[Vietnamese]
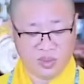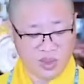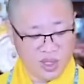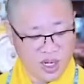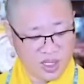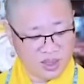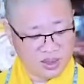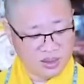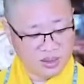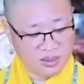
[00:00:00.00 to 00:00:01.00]
Cho
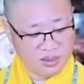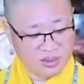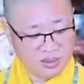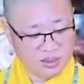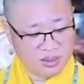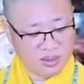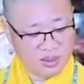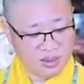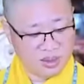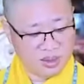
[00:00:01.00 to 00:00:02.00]
nên
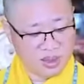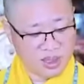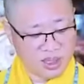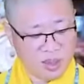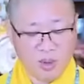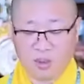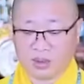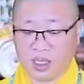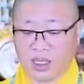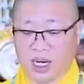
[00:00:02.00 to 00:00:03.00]
Sa môn
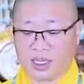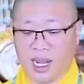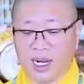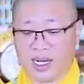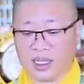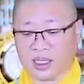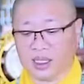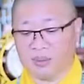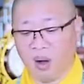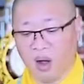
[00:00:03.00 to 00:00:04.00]
Tất Đạt Đa đã
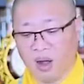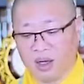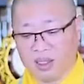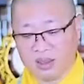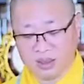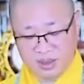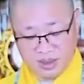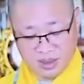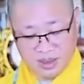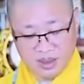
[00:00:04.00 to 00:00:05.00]
từ bỏ
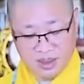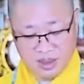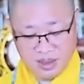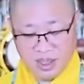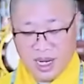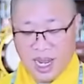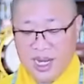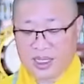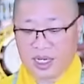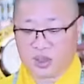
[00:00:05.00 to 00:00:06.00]

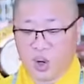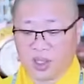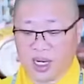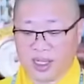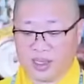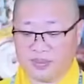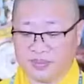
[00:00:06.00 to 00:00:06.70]
hai cực đoan này